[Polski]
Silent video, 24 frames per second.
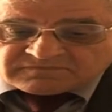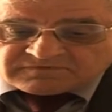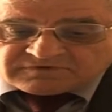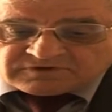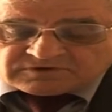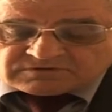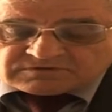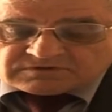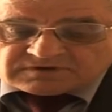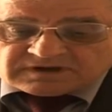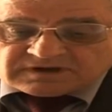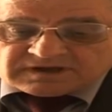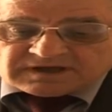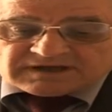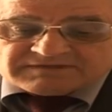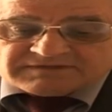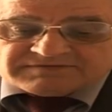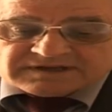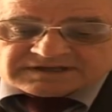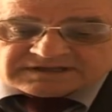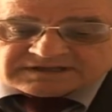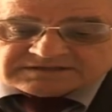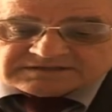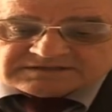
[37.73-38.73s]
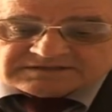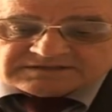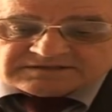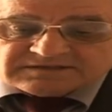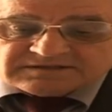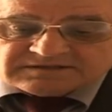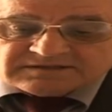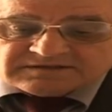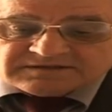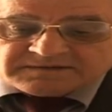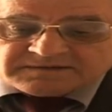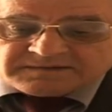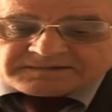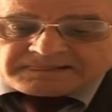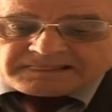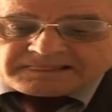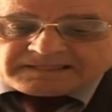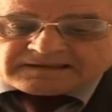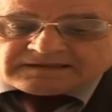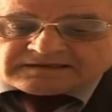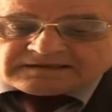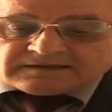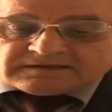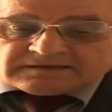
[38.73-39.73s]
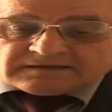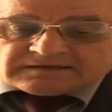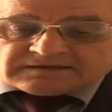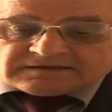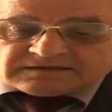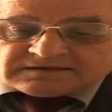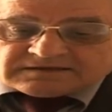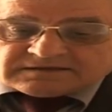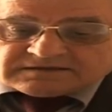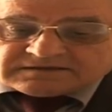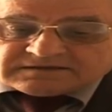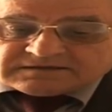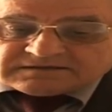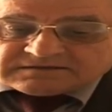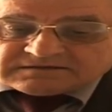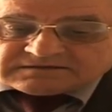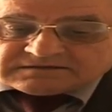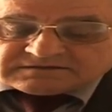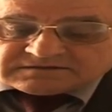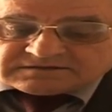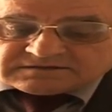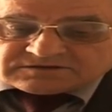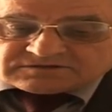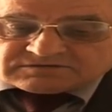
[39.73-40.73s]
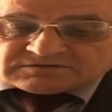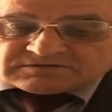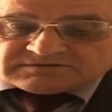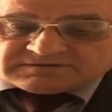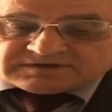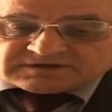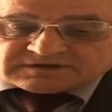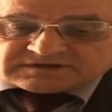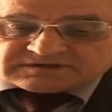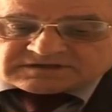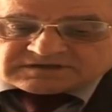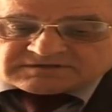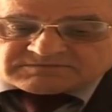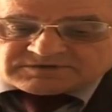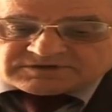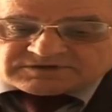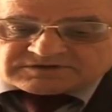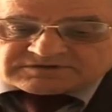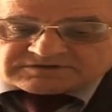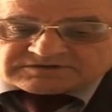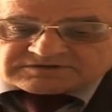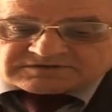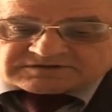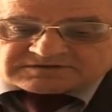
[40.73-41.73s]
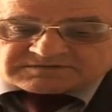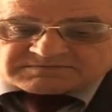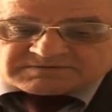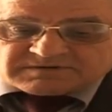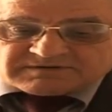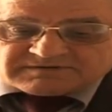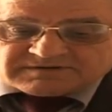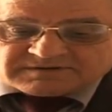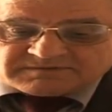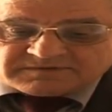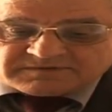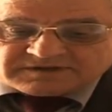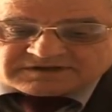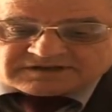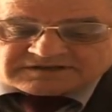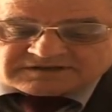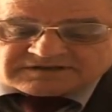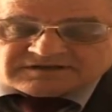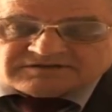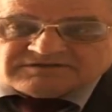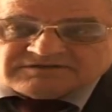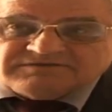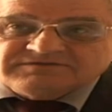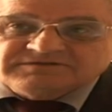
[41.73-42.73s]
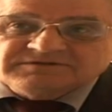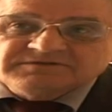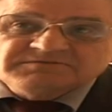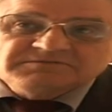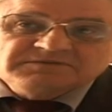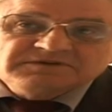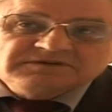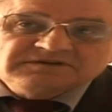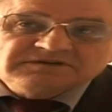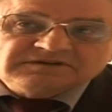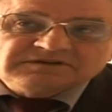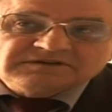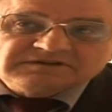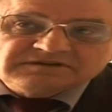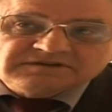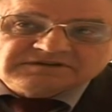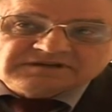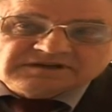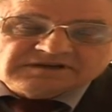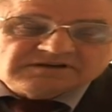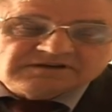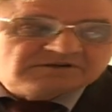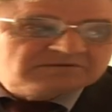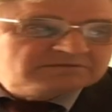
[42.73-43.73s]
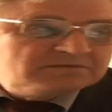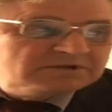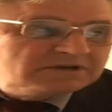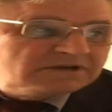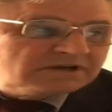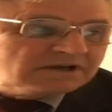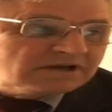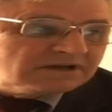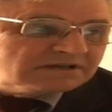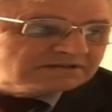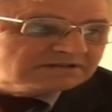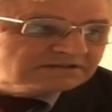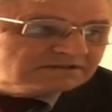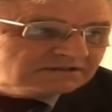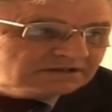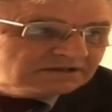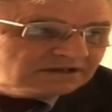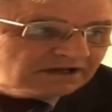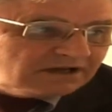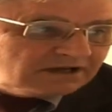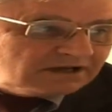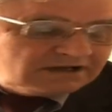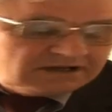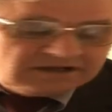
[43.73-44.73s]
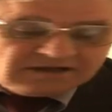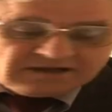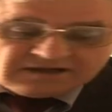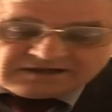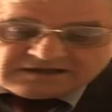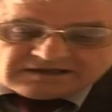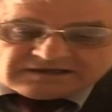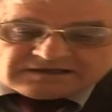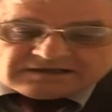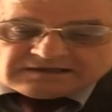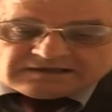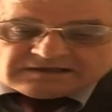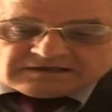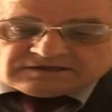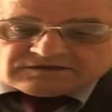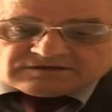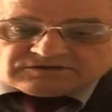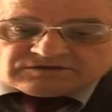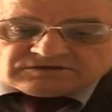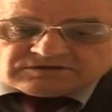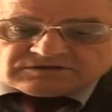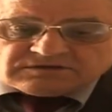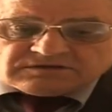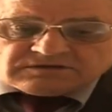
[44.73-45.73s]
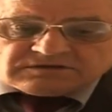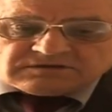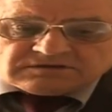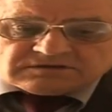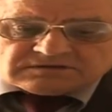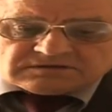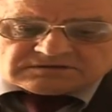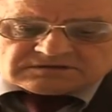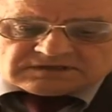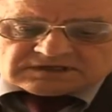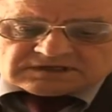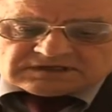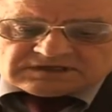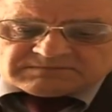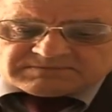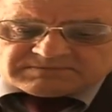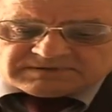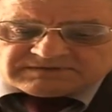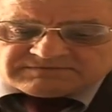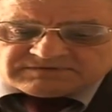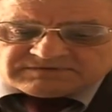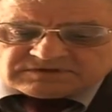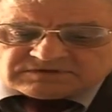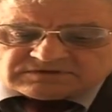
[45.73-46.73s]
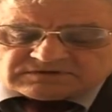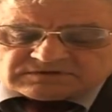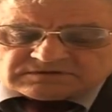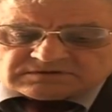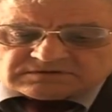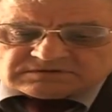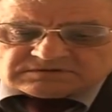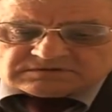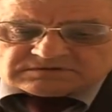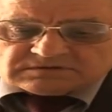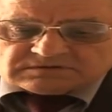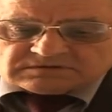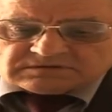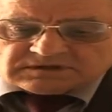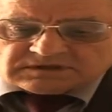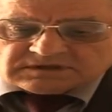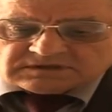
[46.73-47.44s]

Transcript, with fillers: w ogóle awiacji, e, człowiek zajmujący się sprawami radarowymi, o telekomunikacji ja. No i tak naprawdę to, to